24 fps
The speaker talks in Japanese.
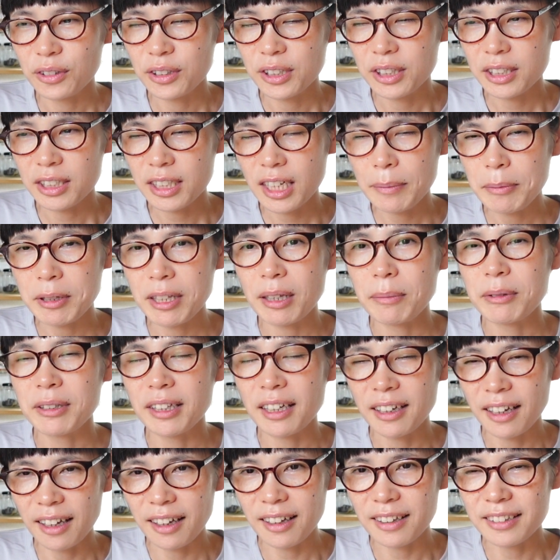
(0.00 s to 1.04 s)
調べてみ
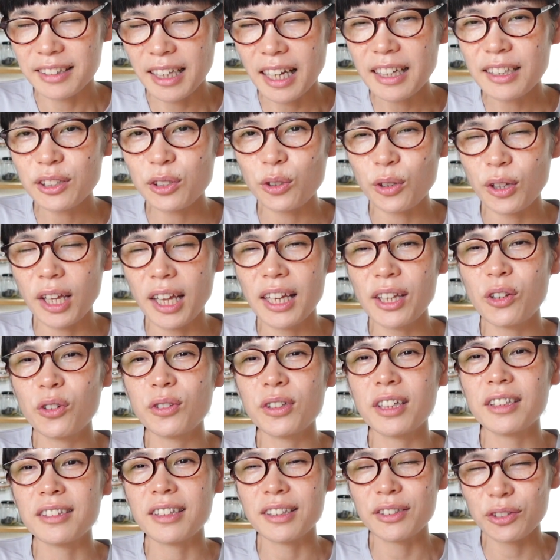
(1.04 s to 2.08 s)
たら男女兼用
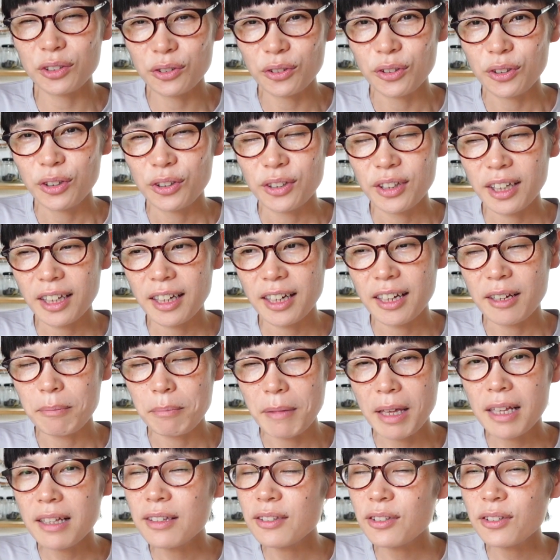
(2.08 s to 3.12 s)
なんですよ。だから
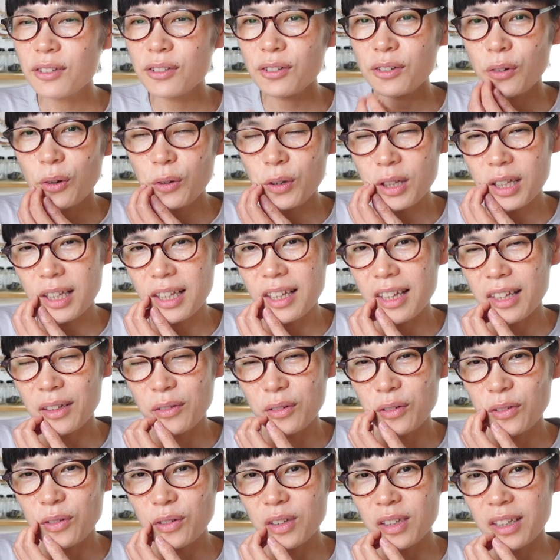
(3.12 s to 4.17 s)
メンズを、あ
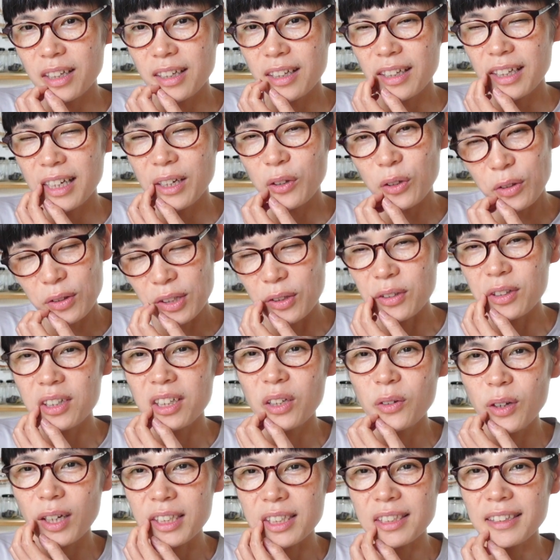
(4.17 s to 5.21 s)
の、着ろって言って
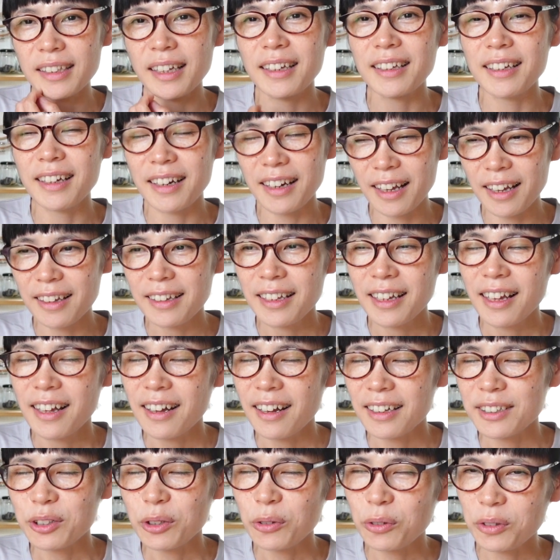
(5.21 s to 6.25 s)
るわけじゃないから
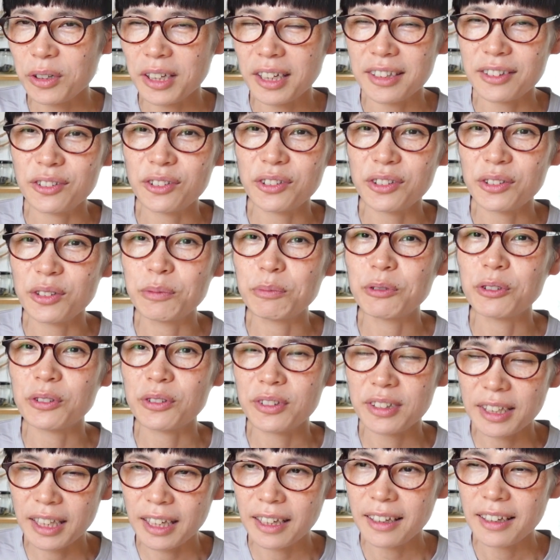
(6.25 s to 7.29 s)
あそうかっていうふうに思っ
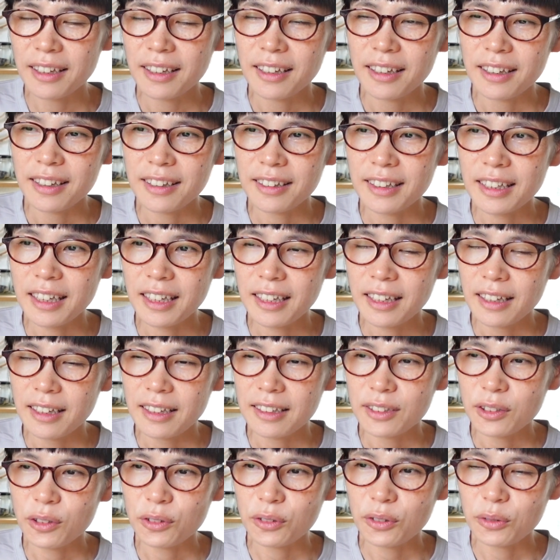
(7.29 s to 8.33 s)
てで
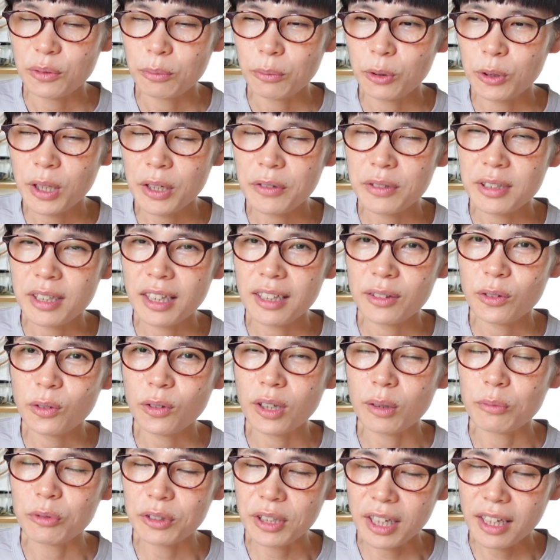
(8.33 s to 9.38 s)
そのモデルさんと
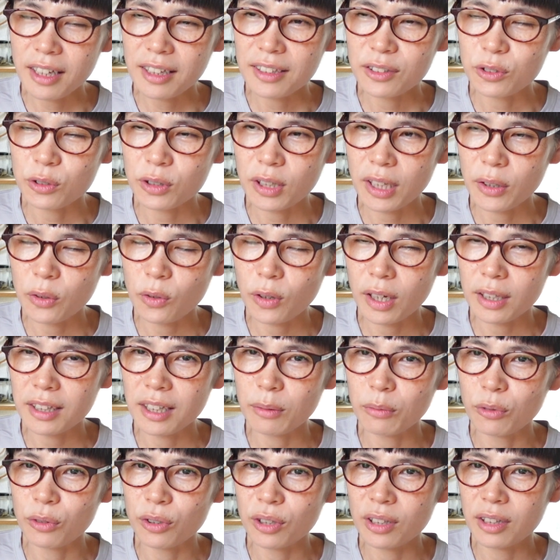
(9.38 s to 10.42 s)
かもね女性の
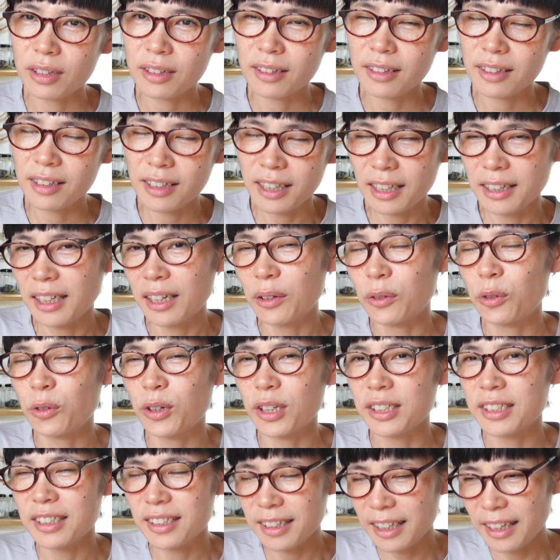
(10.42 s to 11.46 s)
方も来てたりと
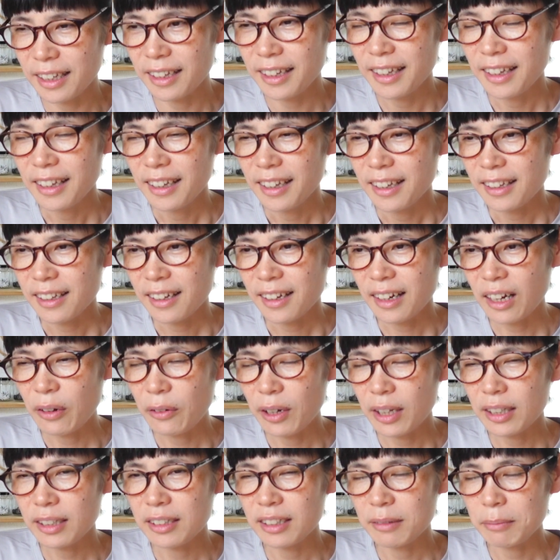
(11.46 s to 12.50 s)
かして可
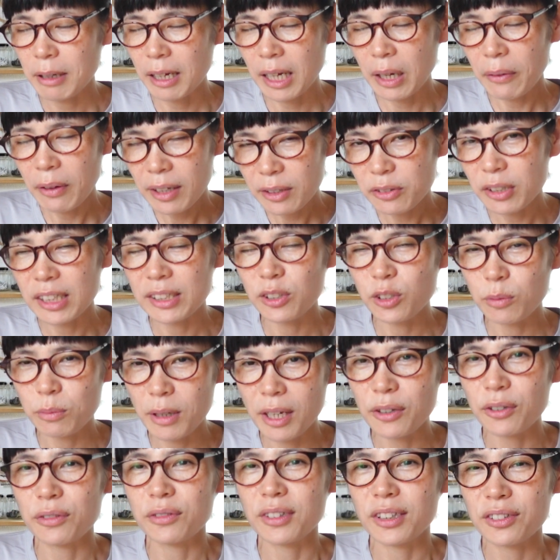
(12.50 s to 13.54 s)
愛,、まあ、可愛くは一応見
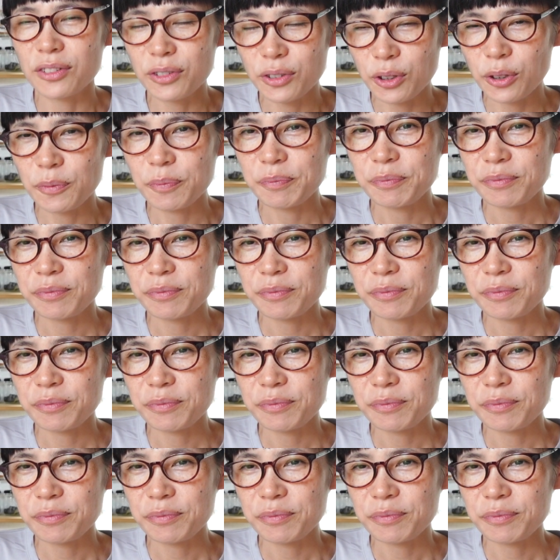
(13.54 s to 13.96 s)
えるんですよ。